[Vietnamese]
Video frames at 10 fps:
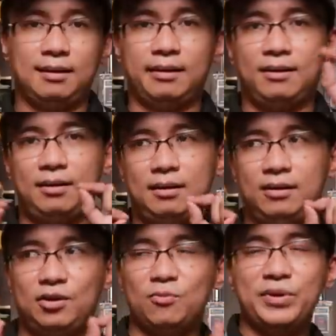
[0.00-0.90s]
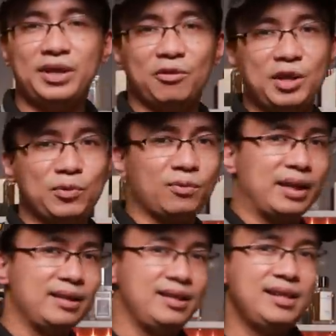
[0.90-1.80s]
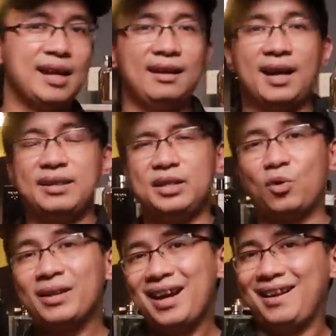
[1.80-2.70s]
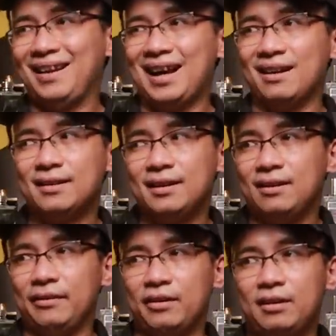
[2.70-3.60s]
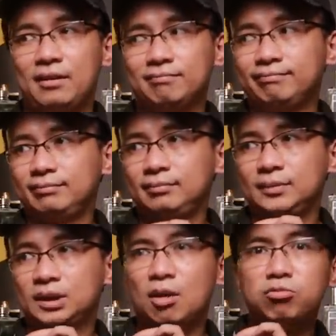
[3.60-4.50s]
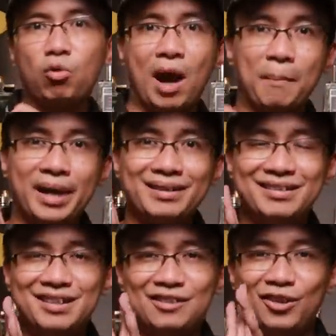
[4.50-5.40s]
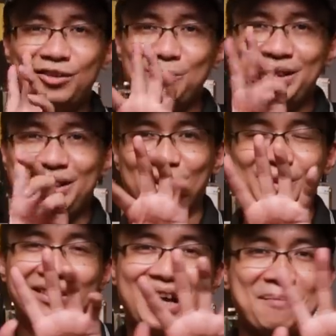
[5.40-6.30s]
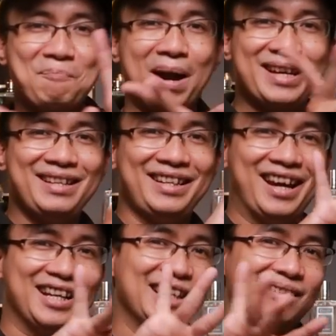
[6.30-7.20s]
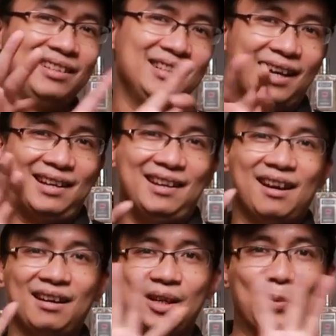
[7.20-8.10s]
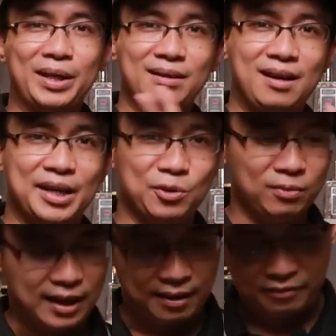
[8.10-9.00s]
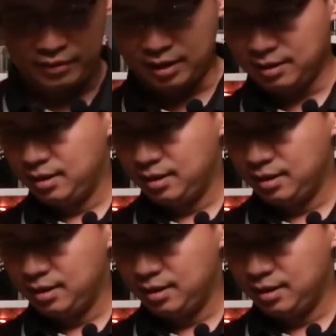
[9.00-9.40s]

đó nó giống như kiểu khi mà chúng ta đi đi lại lại thì có thể là nó không tỏa mạnh thế nhưng nó giống như kiểu nó đang bay nhảy nó đang lượn lờ quanh người chúng ta và